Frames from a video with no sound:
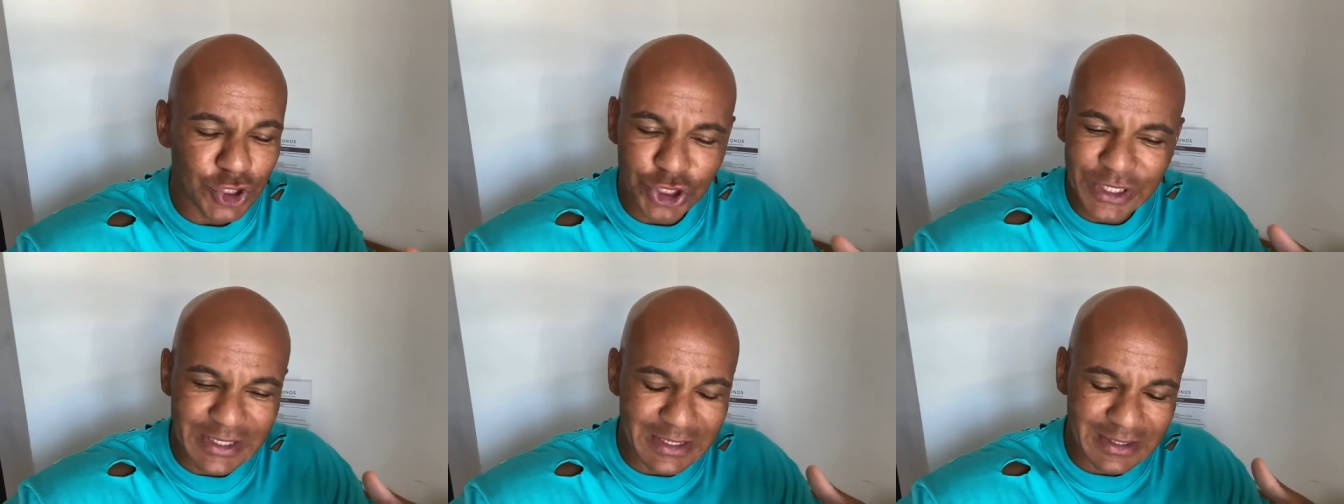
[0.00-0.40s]

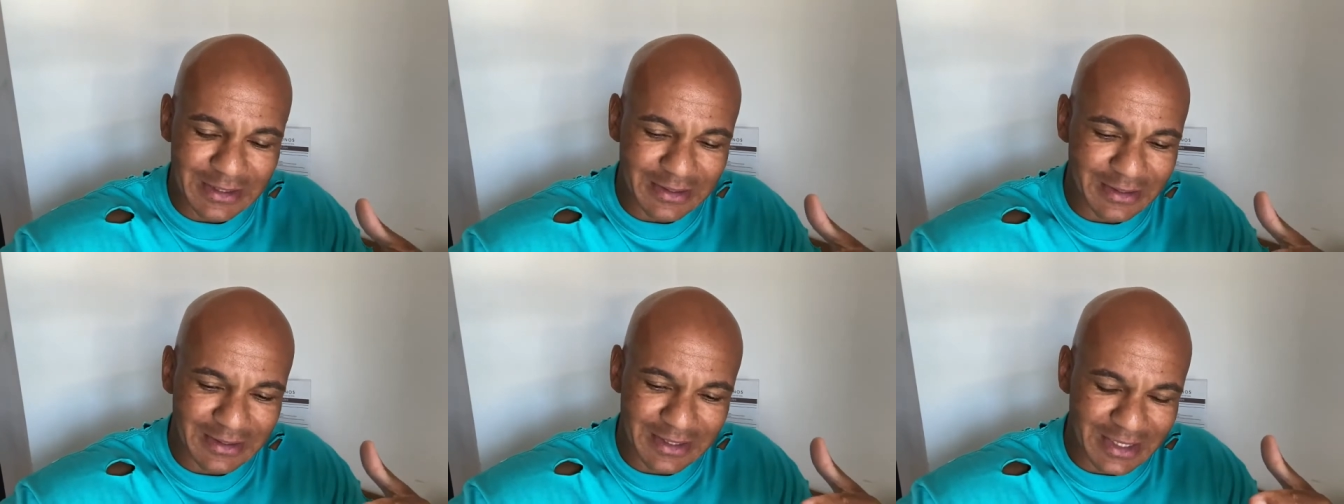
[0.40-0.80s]

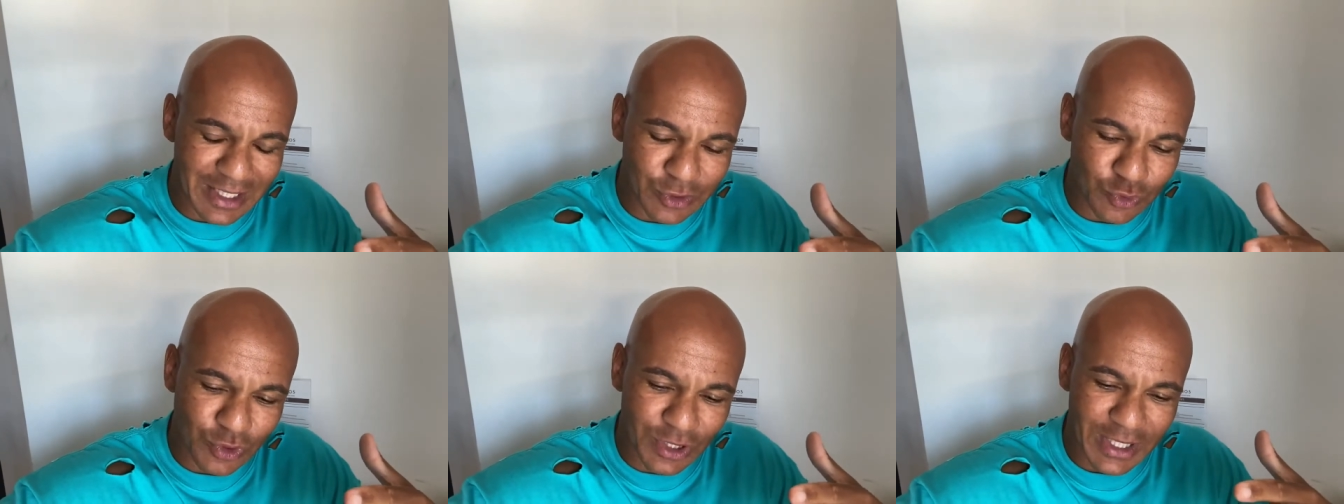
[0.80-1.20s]
schießen sie
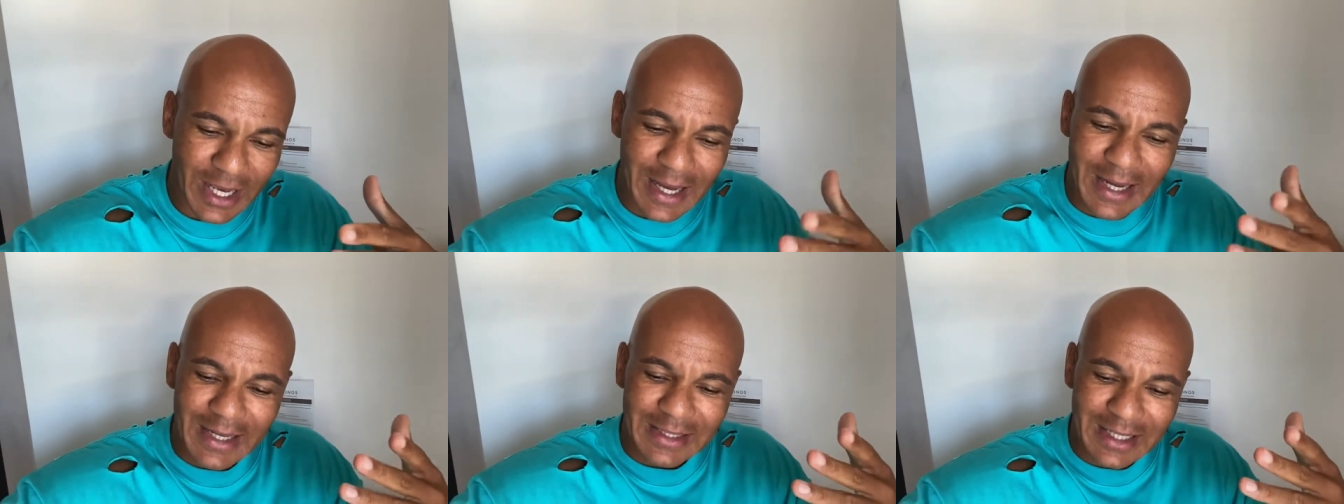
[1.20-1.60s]
natürlich,
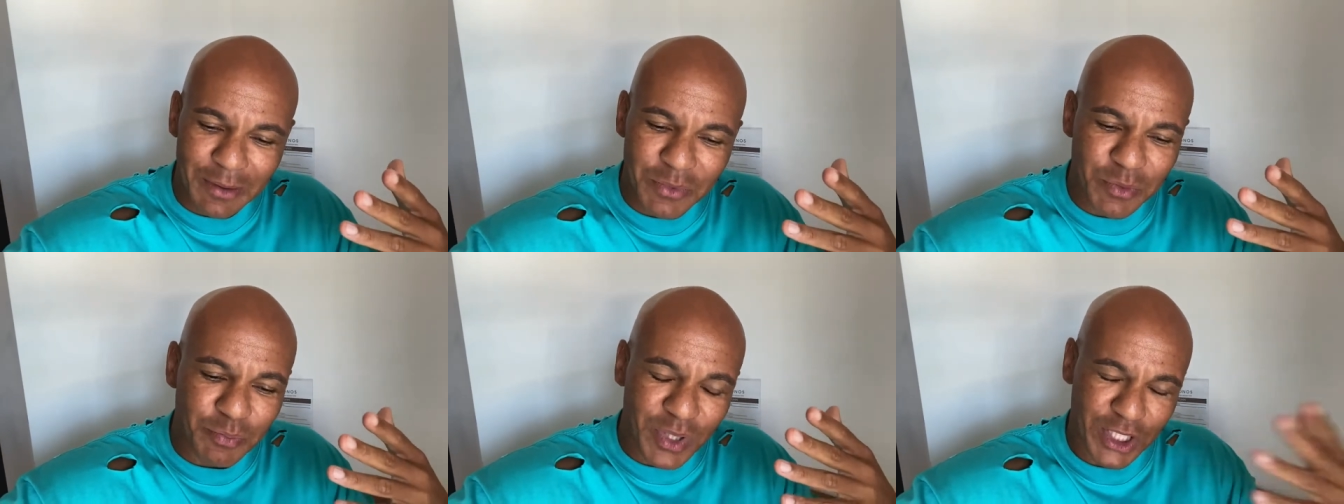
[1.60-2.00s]

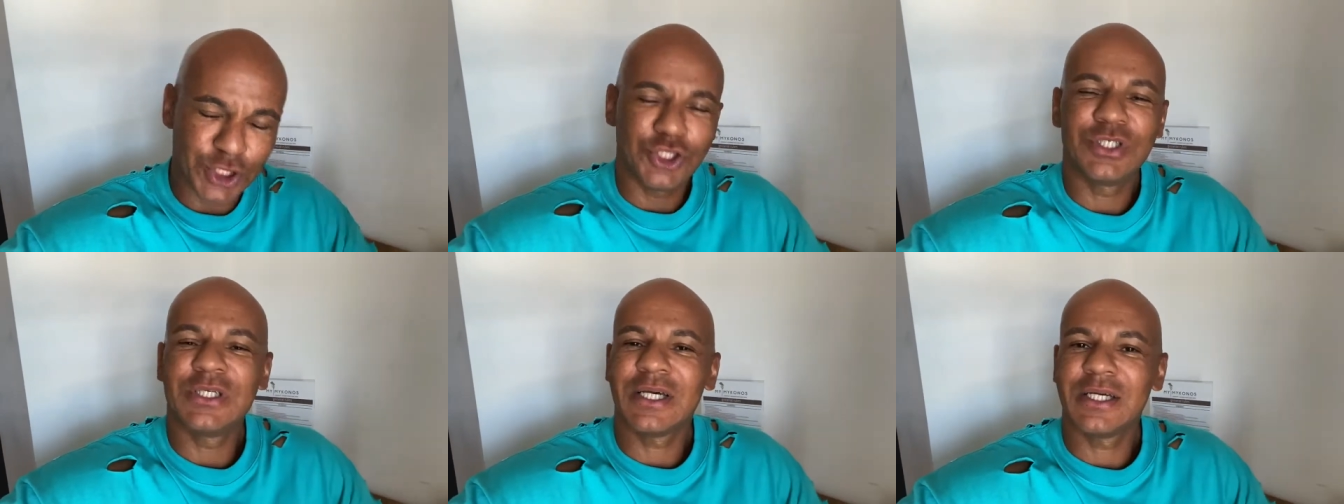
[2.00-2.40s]
damit
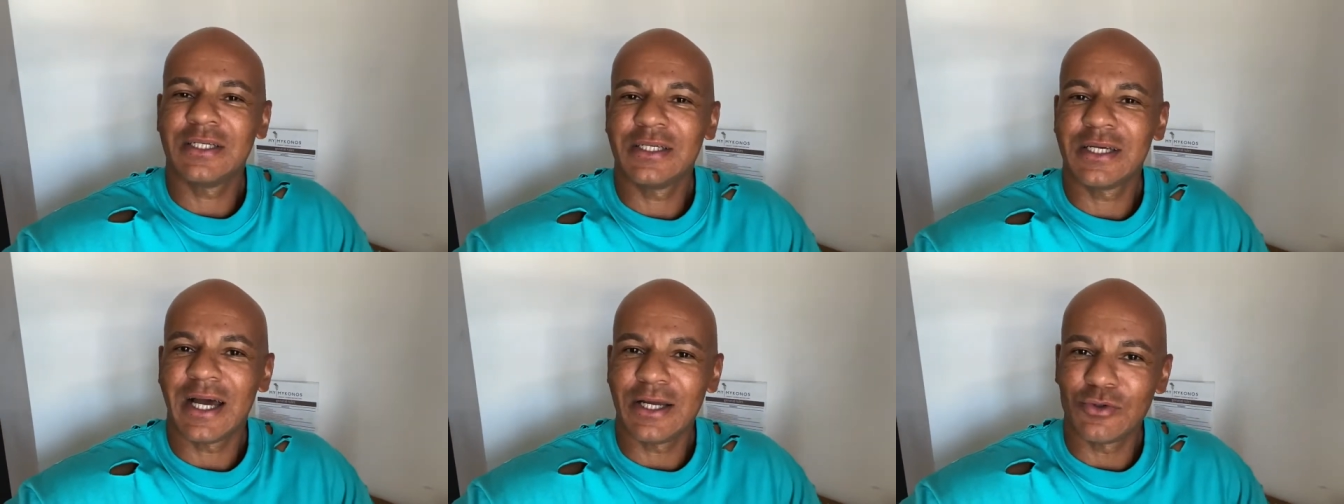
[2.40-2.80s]
preschen sie
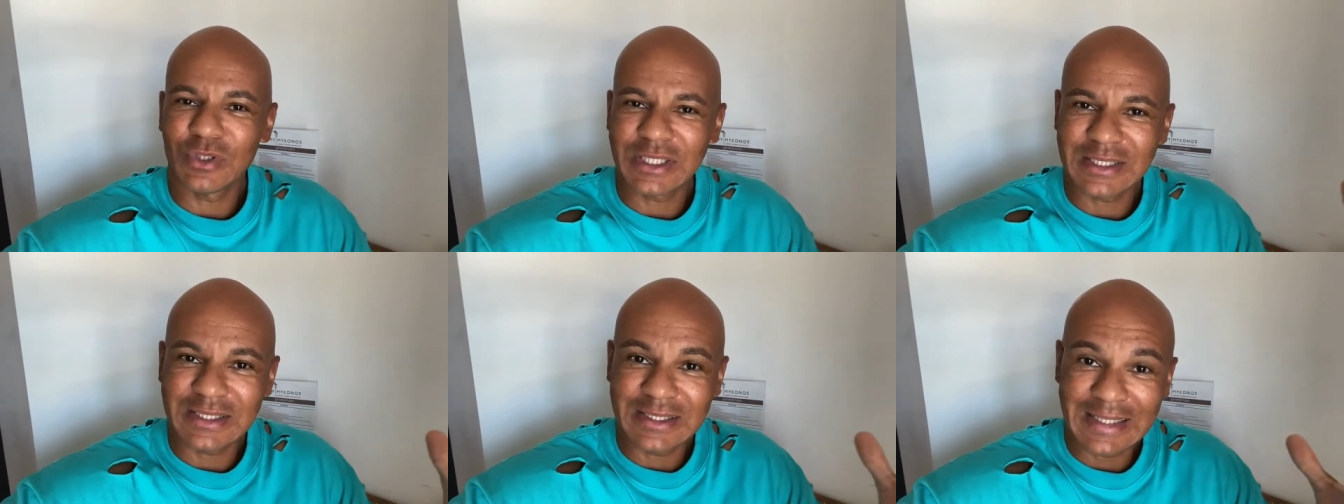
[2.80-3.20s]
richtig rein. Und
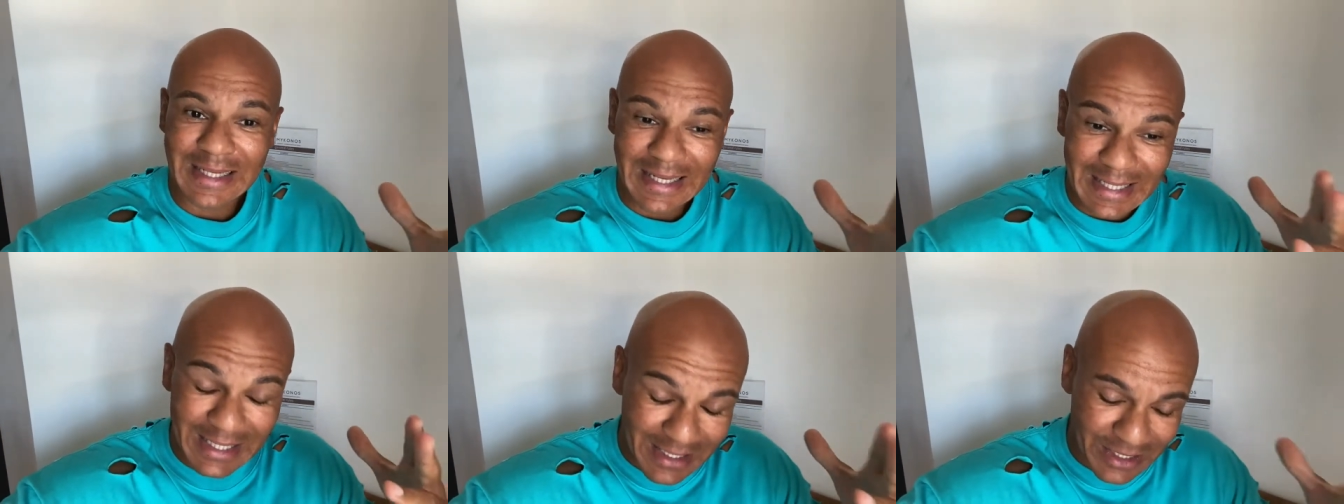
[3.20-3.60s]
das ist
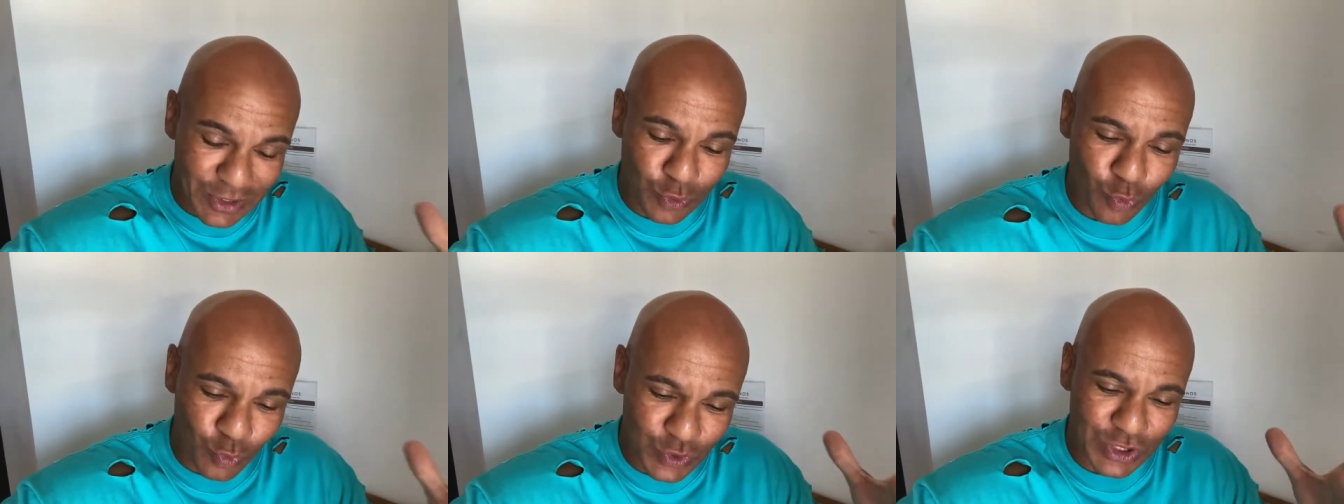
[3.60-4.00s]
eine
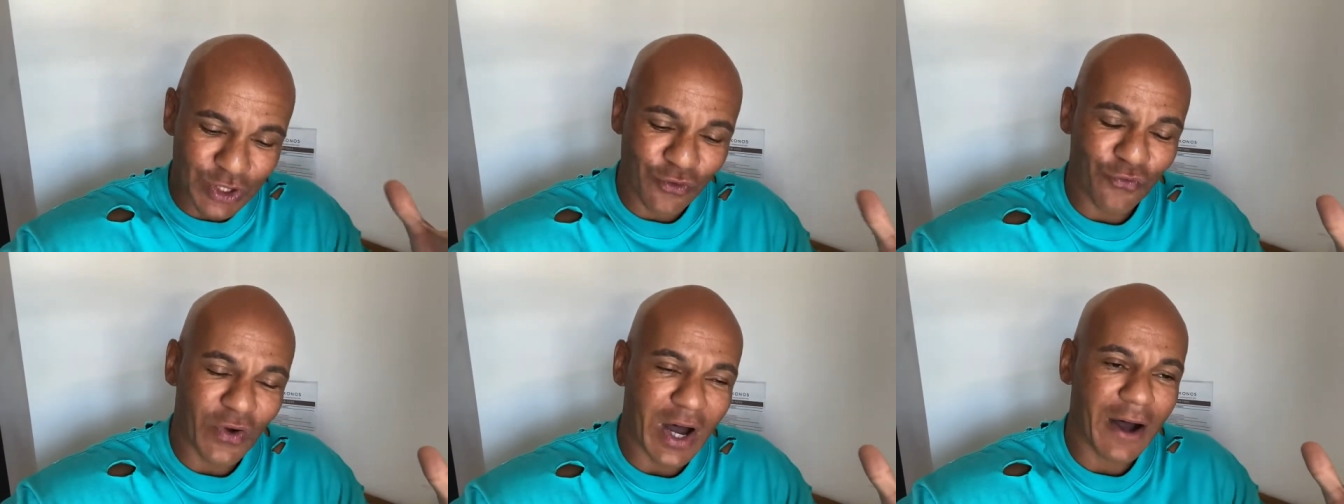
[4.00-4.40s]
richtig große
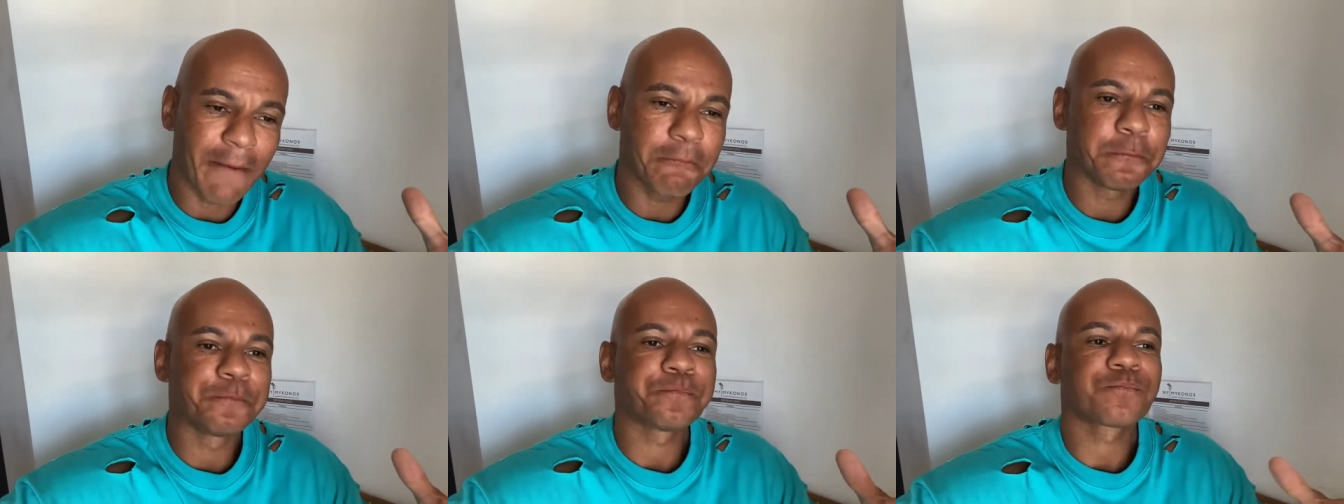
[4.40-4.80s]

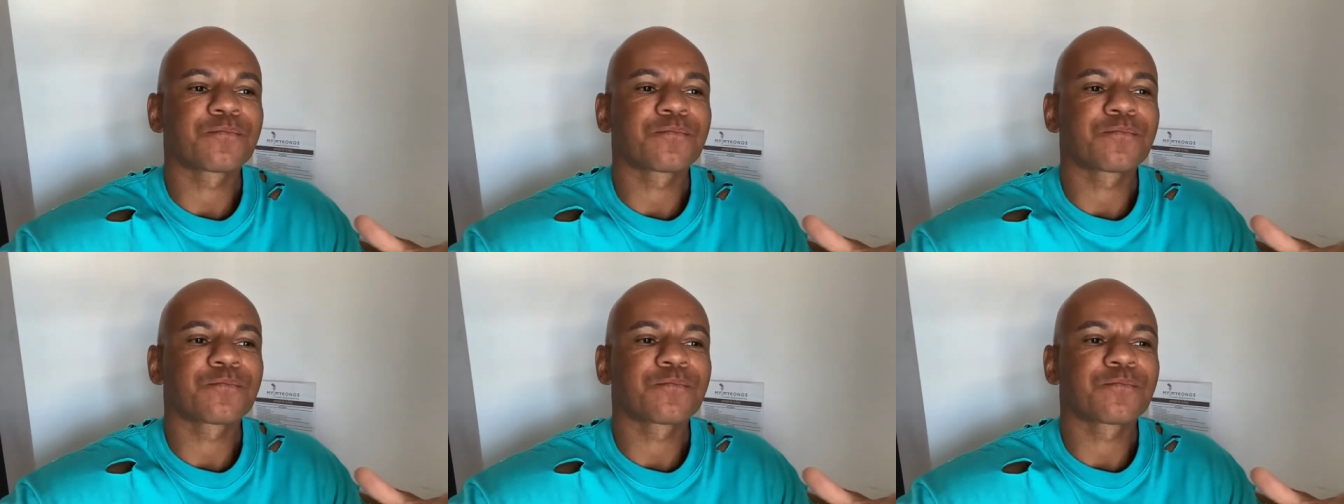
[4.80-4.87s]
Gefahr.